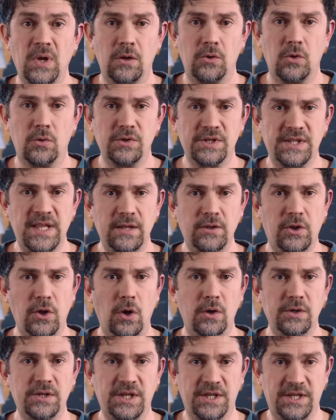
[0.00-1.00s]
Nonostante
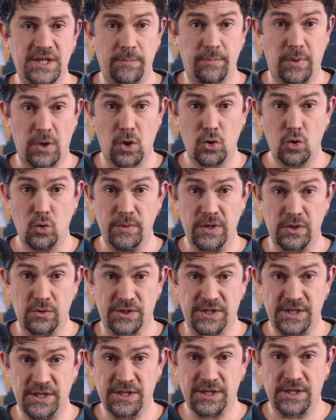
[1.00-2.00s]
oggi sia però
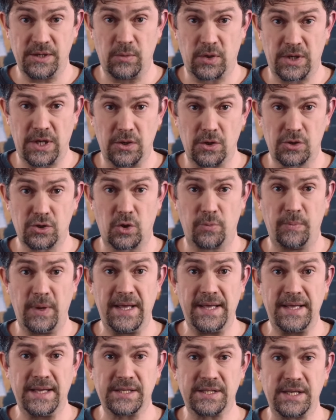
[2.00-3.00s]
numerosissimo nel nostro
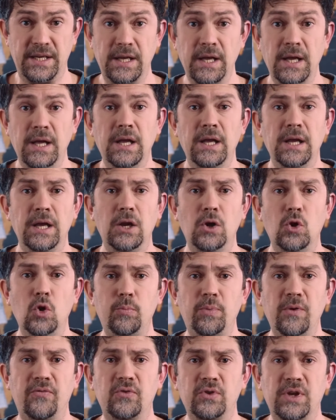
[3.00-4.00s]
paese, il
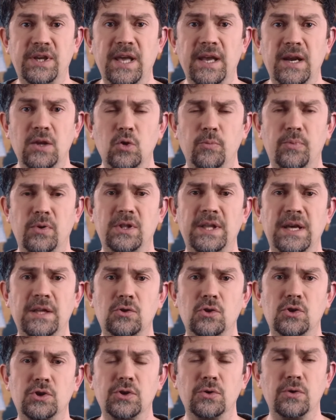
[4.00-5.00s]
lupo fu dichiarato
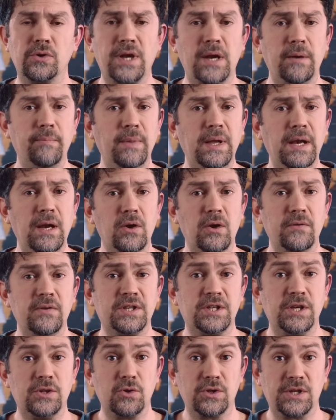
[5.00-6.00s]
protetto solo nel
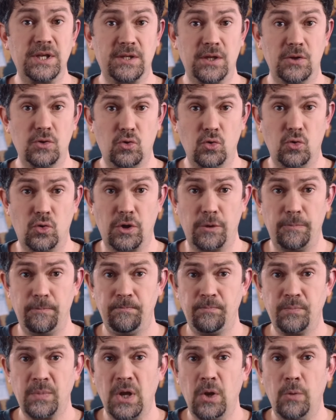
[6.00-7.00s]

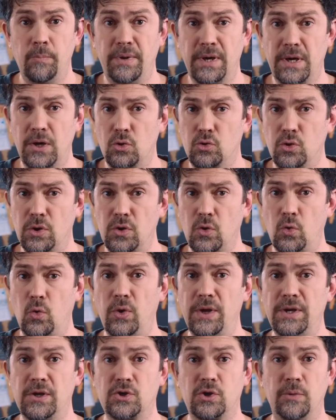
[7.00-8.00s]
1971 periodo in
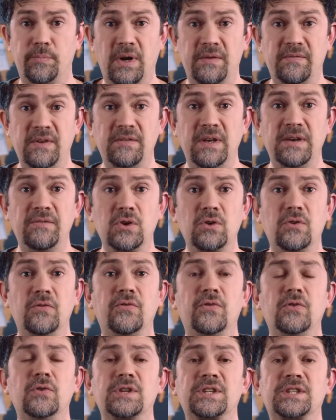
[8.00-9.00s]
cui ne sopravvivevano
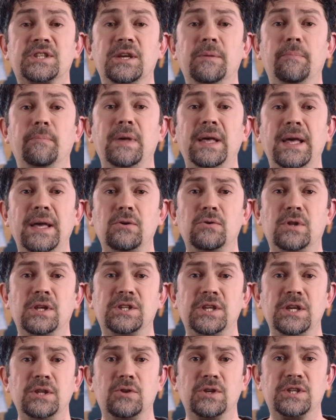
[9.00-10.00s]
forse meno di
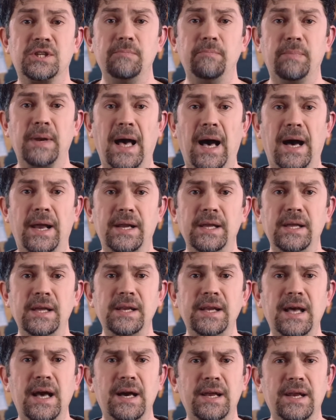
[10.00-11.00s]
100 esemplari
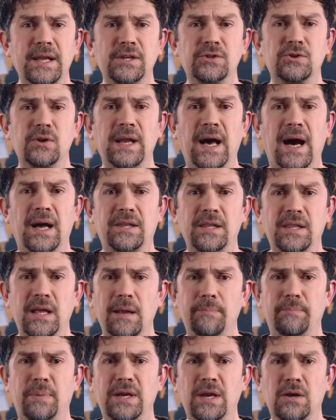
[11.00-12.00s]
in aree isolate
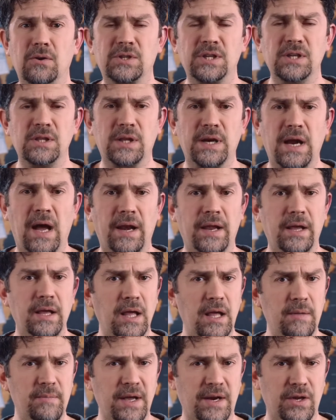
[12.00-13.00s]
dell'Appennino centrale
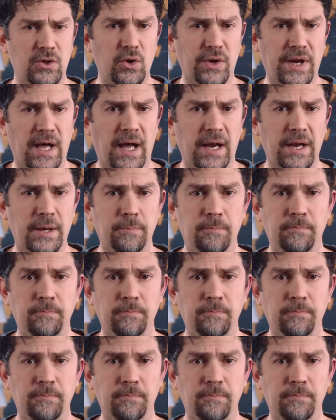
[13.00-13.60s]
e meridionale.